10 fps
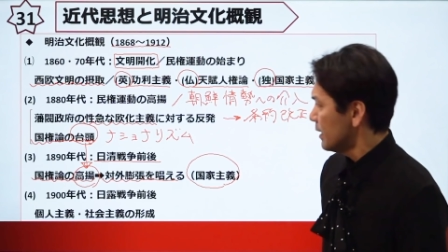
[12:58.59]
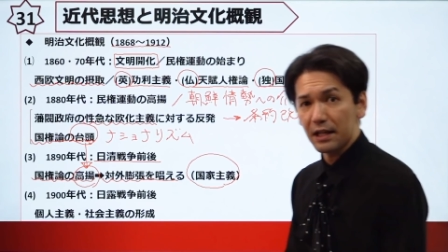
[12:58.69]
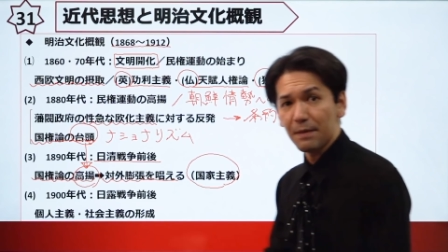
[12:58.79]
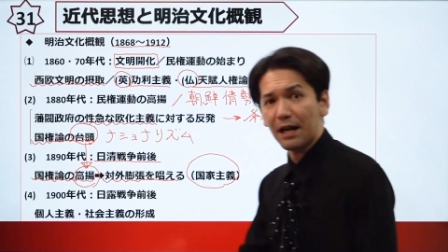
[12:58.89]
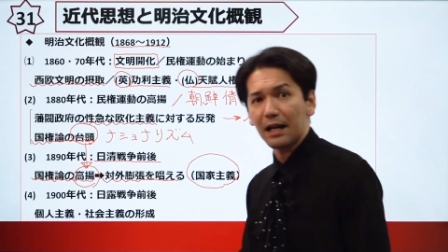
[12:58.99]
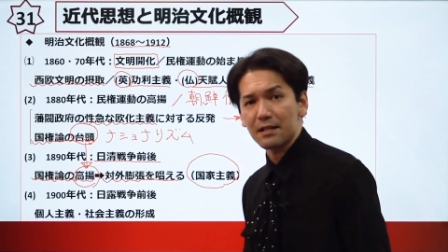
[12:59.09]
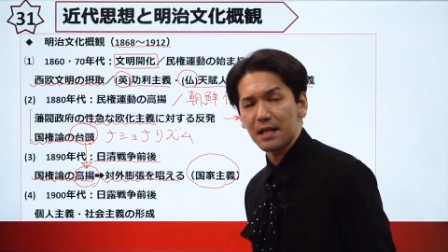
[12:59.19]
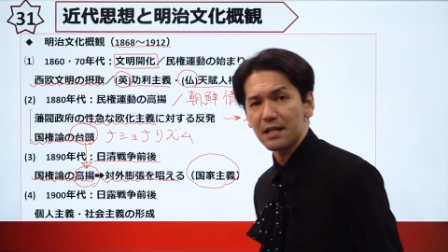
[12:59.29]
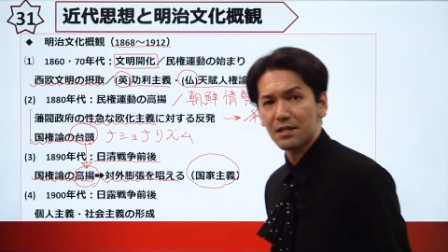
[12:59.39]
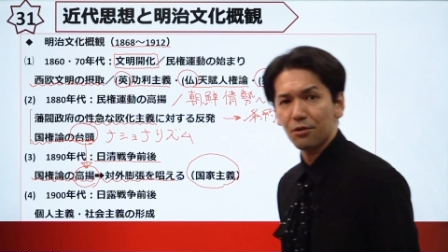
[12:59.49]
今から
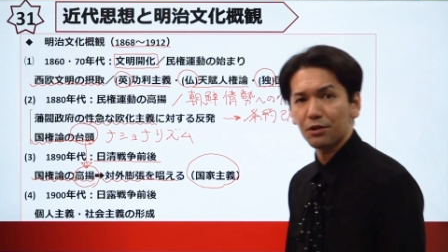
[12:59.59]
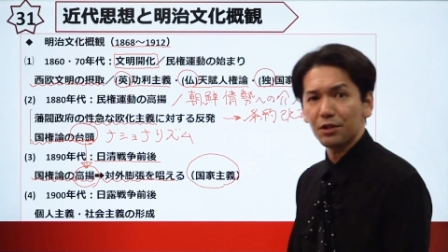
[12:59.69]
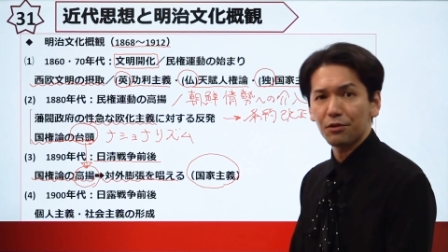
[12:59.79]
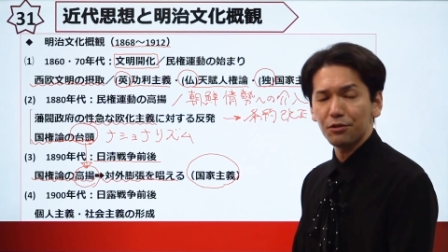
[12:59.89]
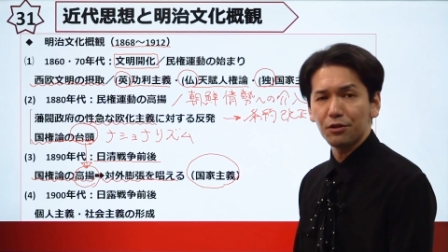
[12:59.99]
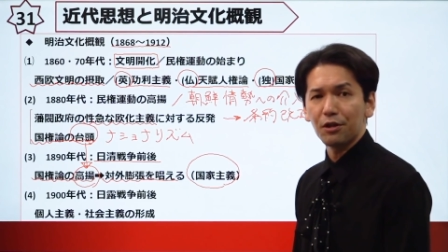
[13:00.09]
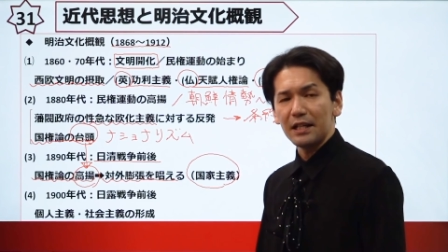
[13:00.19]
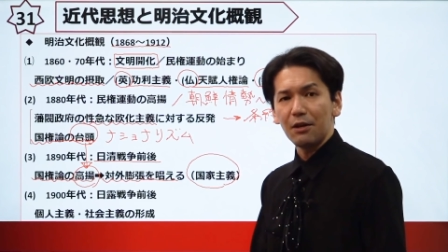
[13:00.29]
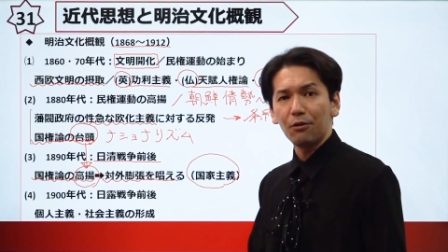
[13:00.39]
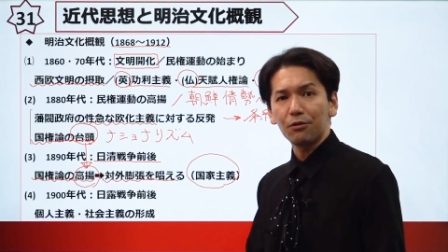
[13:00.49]
戦争による
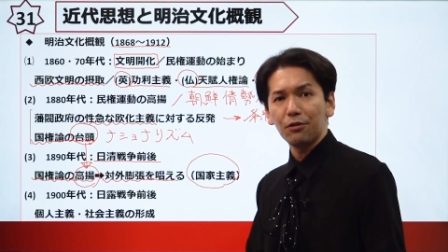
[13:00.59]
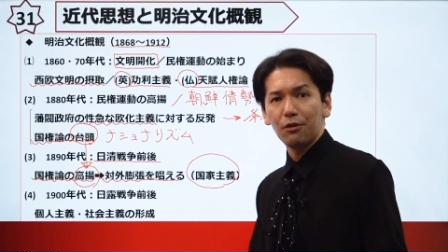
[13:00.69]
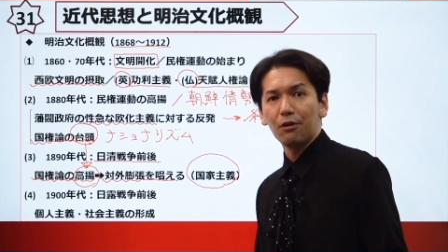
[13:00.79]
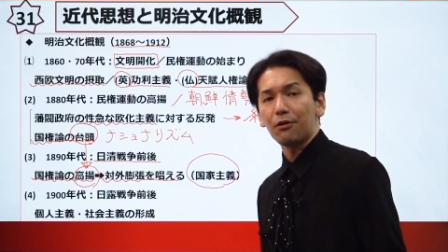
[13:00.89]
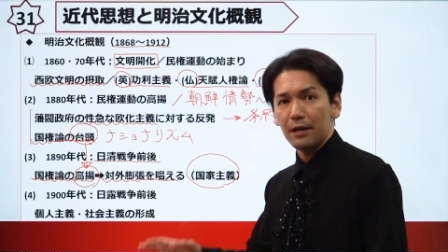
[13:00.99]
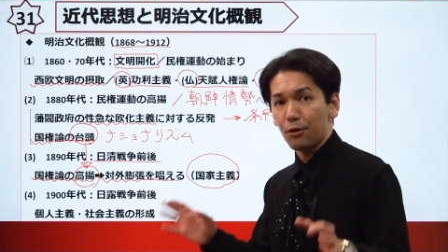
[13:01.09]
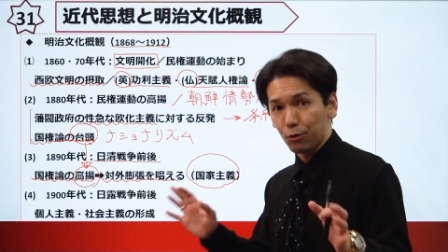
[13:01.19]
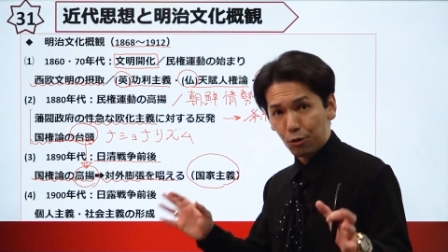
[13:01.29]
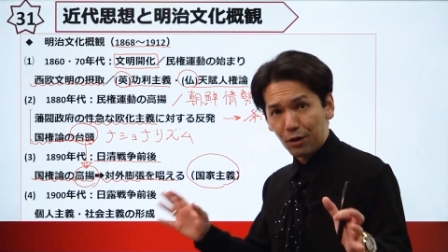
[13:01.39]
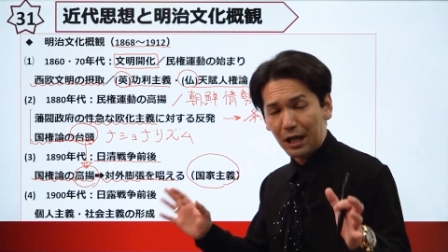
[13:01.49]
日本の領
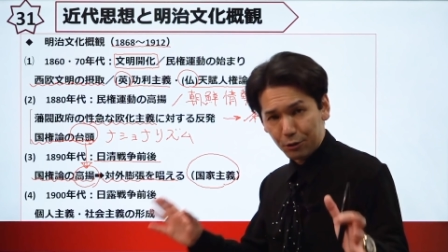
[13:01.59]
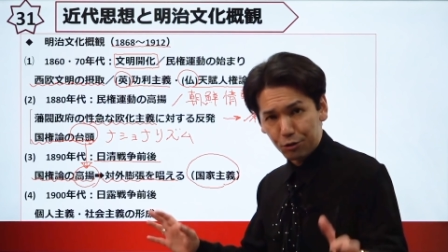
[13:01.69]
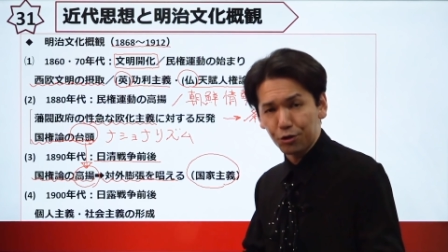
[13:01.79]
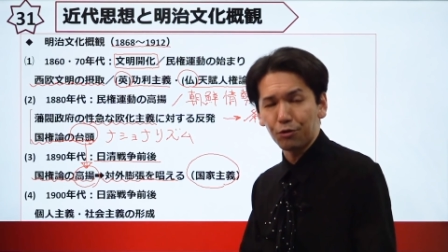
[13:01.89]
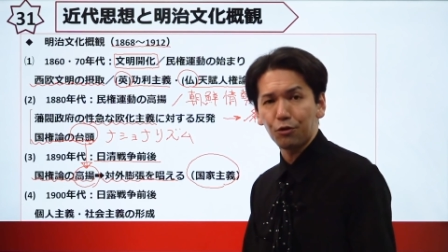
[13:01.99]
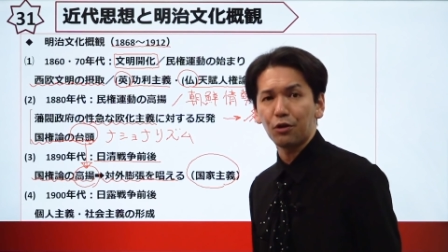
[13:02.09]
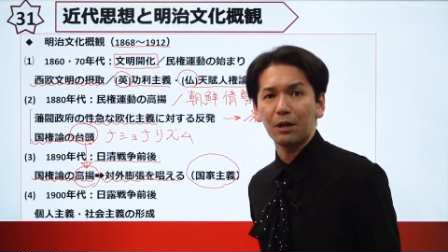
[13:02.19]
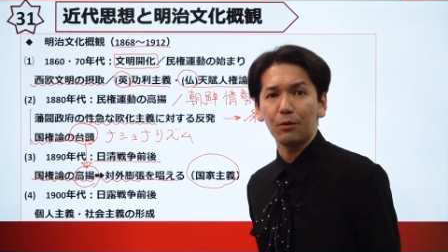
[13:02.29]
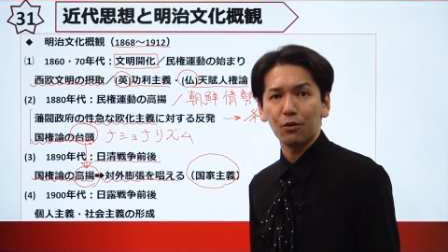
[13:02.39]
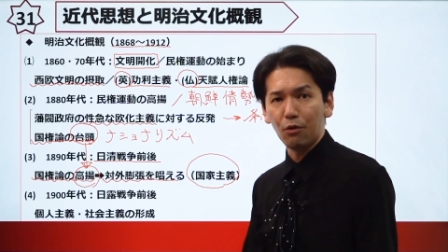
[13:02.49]
土の拡張のような
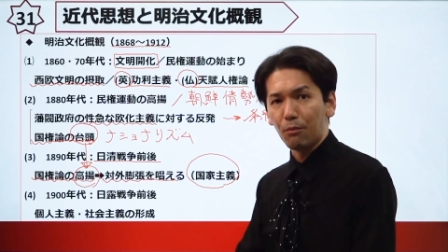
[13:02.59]
ものを